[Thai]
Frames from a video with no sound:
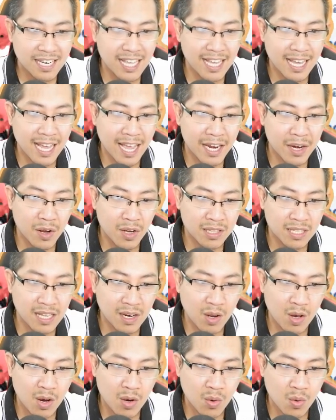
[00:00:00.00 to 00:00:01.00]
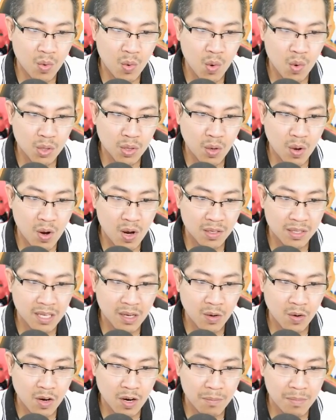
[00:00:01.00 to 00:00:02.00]
นี่ไงน็อตที่ล้อกูทอง
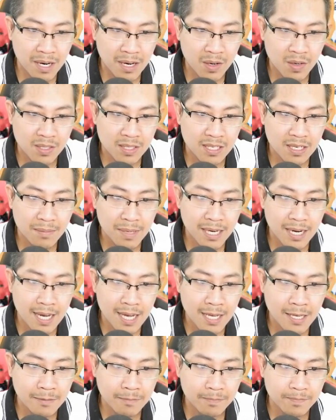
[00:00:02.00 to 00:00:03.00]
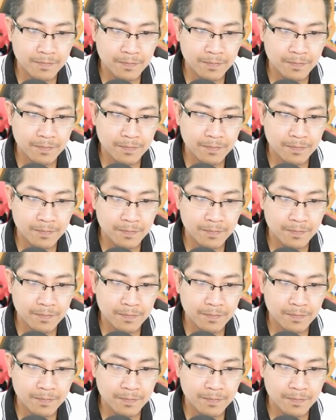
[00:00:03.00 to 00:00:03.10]
ที่คอมึงก็ซื้อไม่ได้